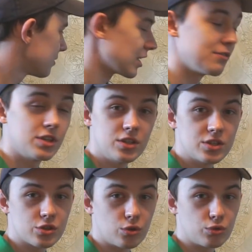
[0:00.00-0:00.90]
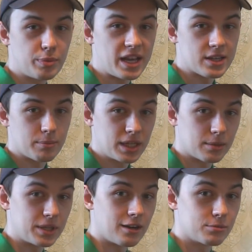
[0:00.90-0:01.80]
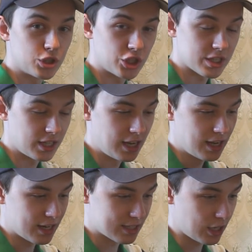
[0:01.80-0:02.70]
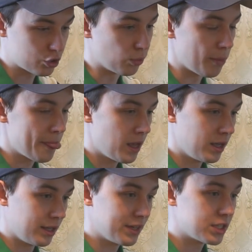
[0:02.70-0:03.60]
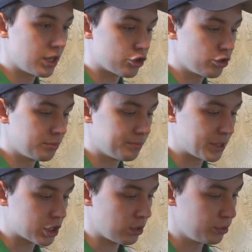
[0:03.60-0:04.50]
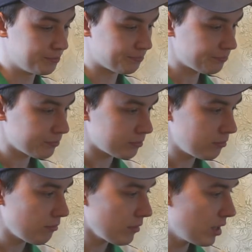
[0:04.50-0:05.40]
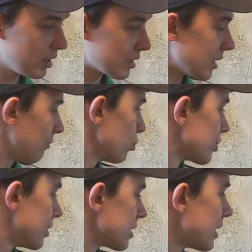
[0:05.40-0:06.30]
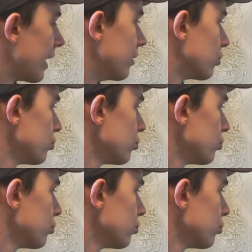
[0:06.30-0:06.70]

в сравнении с Note 5, об этом я вам сейчас расскажу. Давайте начнем, пожалуй, э, с того, с дизайна.